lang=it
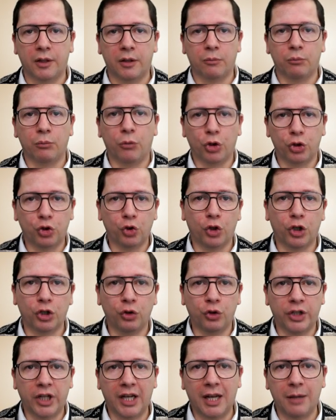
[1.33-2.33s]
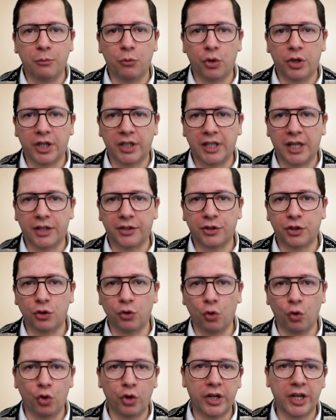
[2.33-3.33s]
Buongiorno nell'amore del
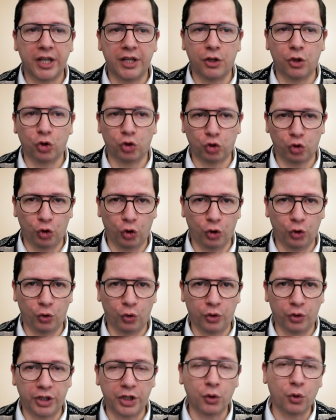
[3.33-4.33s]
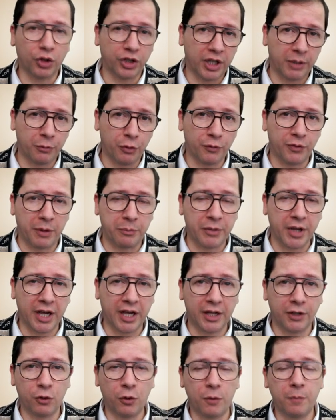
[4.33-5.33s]
Signore, io sono Nicodemo
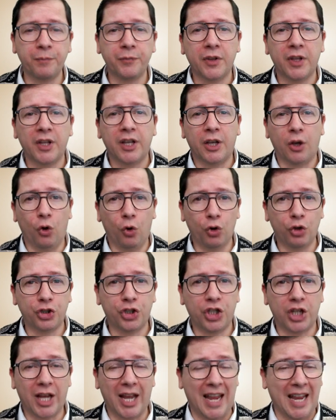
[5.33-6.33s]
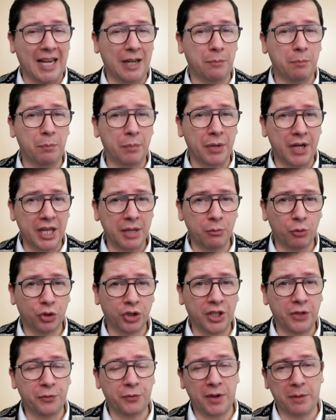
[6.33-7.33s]
Fabiano. Oggi è il primo
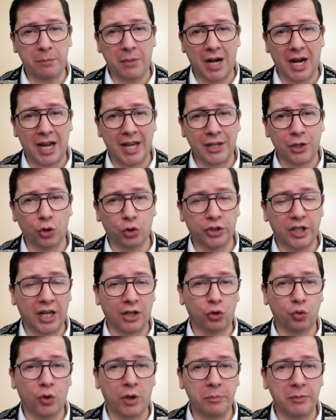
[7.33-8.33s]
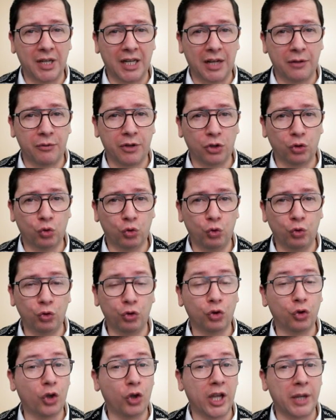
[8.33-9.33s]
di febbraio del
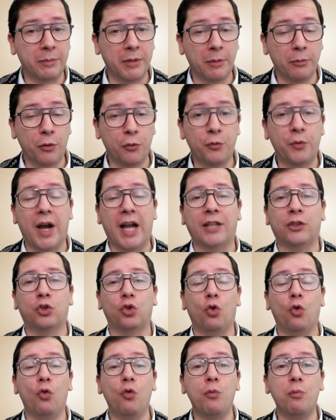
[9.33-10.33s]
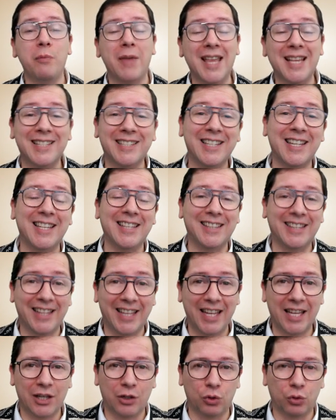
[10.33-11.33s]
2021, noi abbiamo fatto un mese
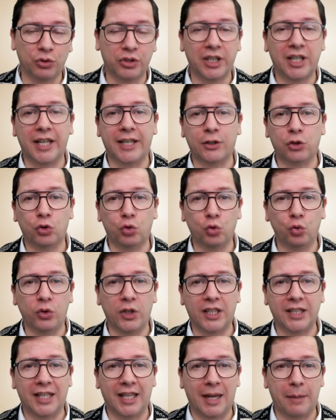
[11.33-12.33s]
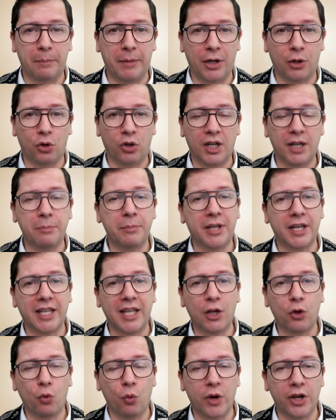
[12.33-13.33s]
intero di lettura della parola
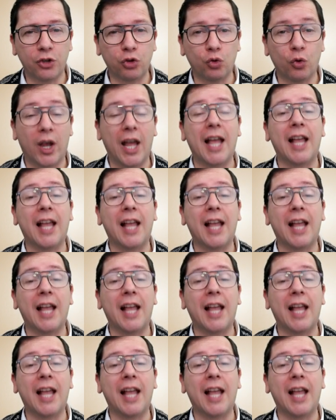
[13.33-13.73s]
perché questo è